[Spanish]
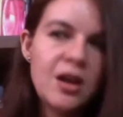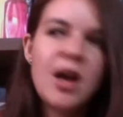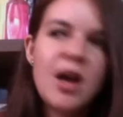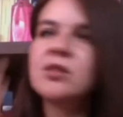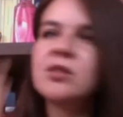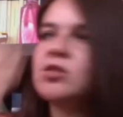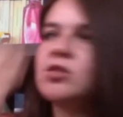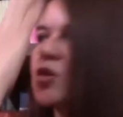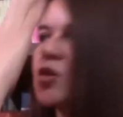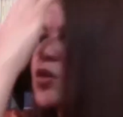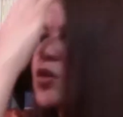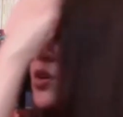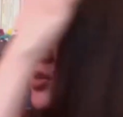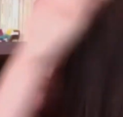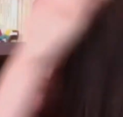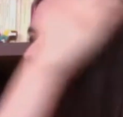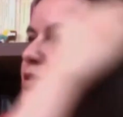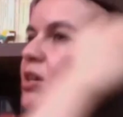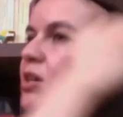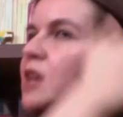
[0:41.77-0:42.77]
a
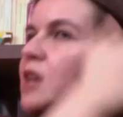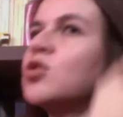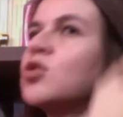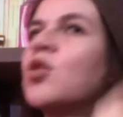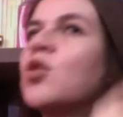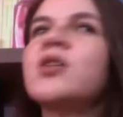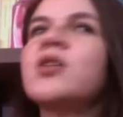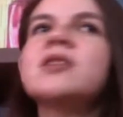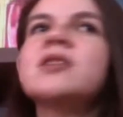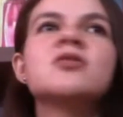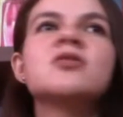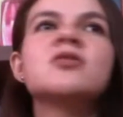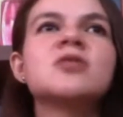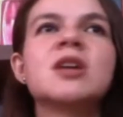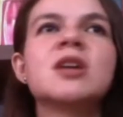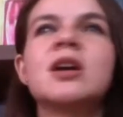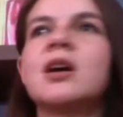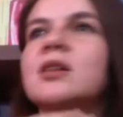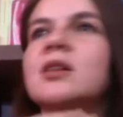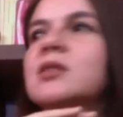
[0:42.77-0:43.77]
todos y a todas nos
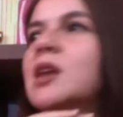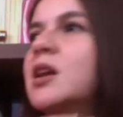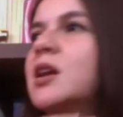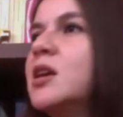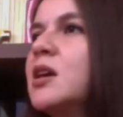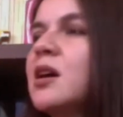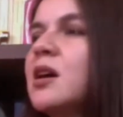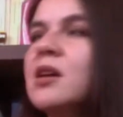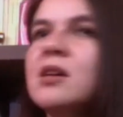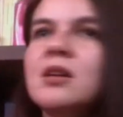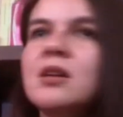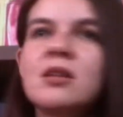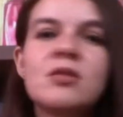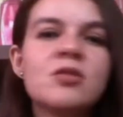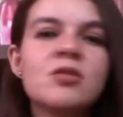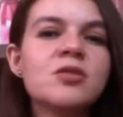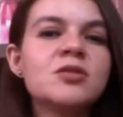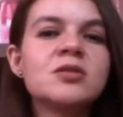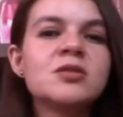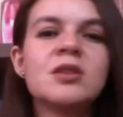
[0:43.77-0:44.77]
encantaría
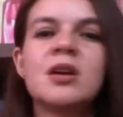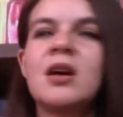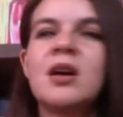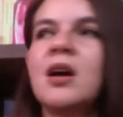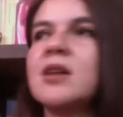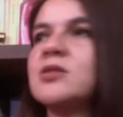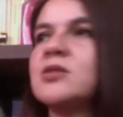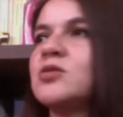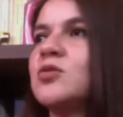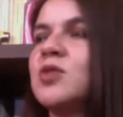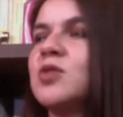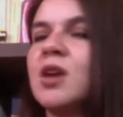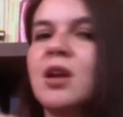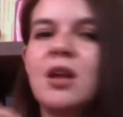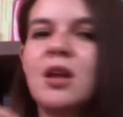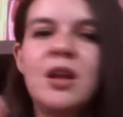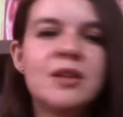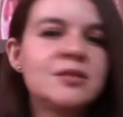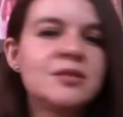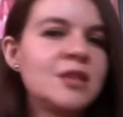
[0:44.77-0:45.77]
irnos a estudiar
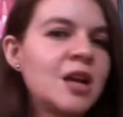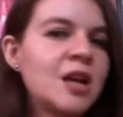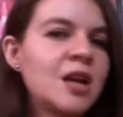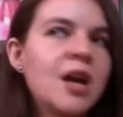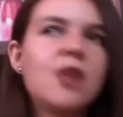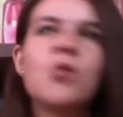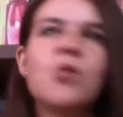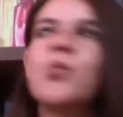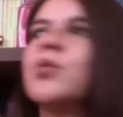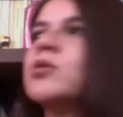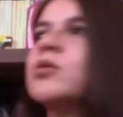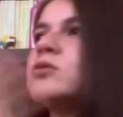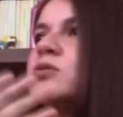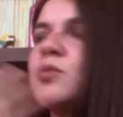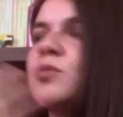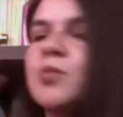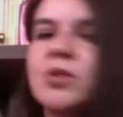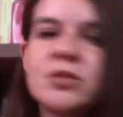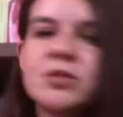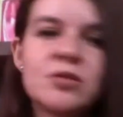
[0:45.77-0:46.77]
al extranjero, por
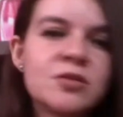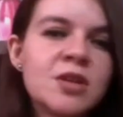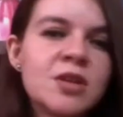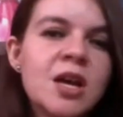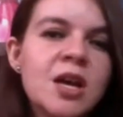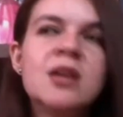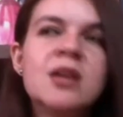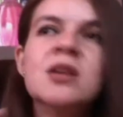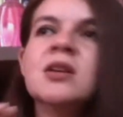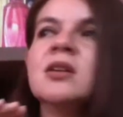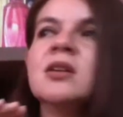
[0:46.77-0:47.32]
supuesto, o sea,